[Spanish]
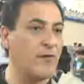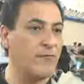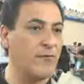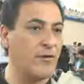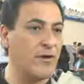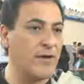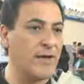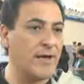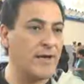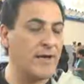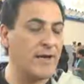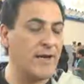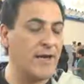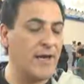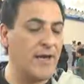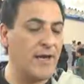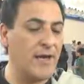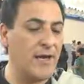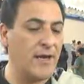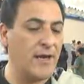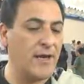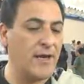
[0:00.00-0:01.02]
a enfocar
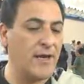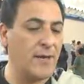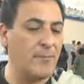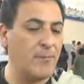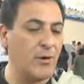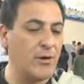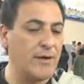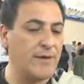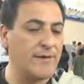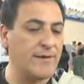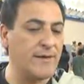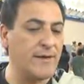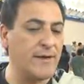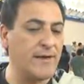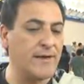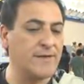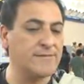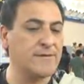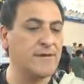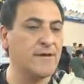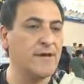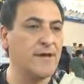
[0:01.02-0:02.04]
las
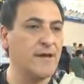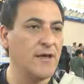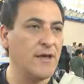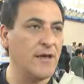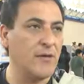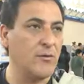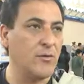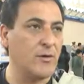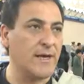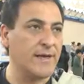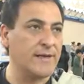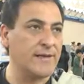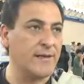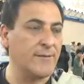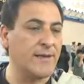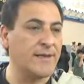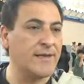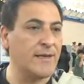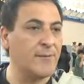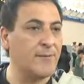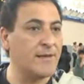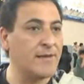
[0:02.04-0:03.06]
políticas
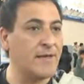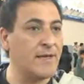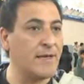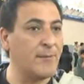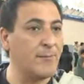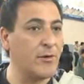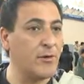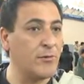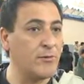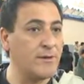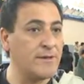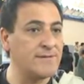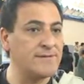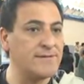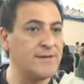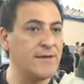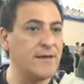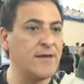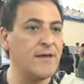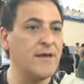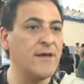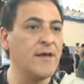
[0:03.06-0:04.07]
educativas también de la
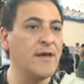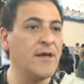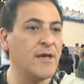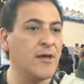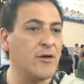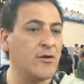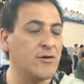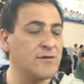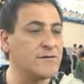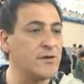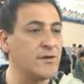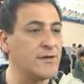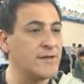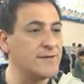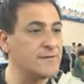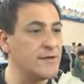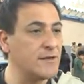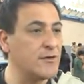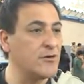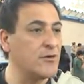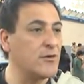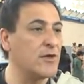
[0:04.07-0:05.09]
provincia, en
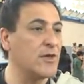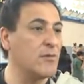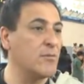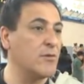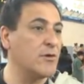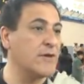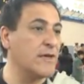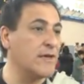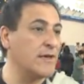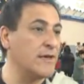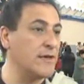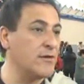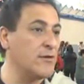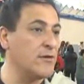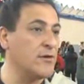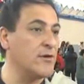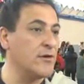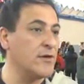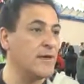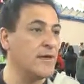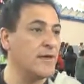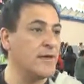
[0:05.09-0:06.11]
consonancia con lo que hemos
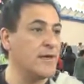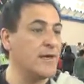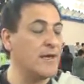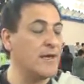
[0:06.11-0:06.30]
tenido en